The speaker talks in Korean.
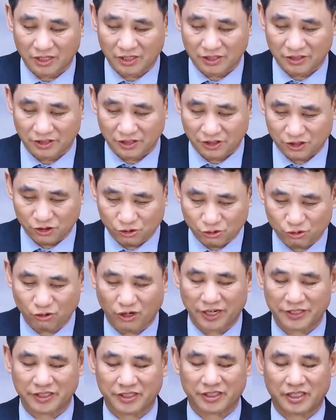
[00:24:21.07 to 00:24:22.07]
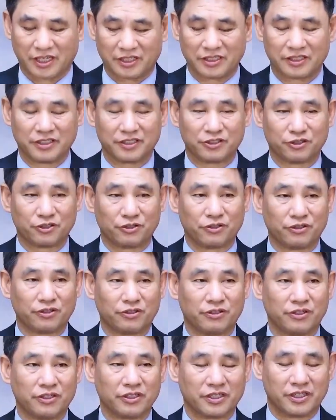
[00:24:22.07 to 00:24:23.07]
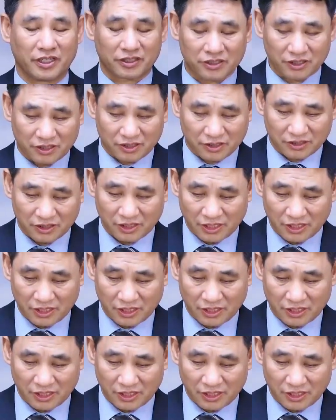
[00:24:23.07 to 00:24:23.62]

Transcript: 인도하셨다는 거죠. 그래서